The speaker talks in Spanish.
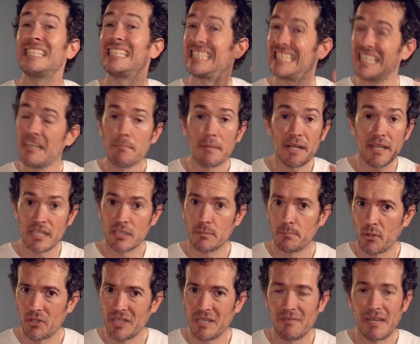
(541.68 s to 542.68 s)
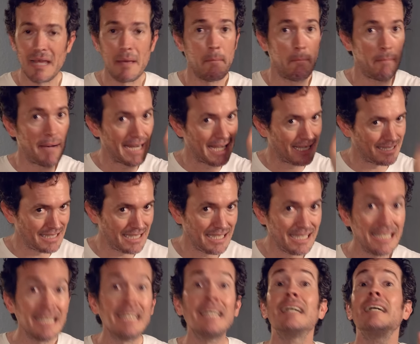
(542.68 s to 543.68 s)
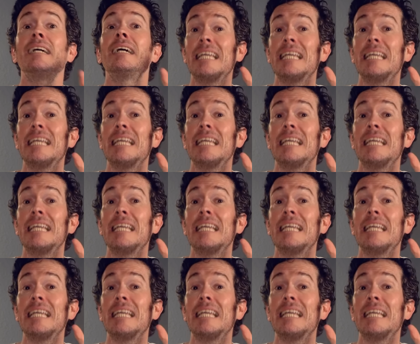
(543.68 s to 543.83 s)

siempre disponible para ti.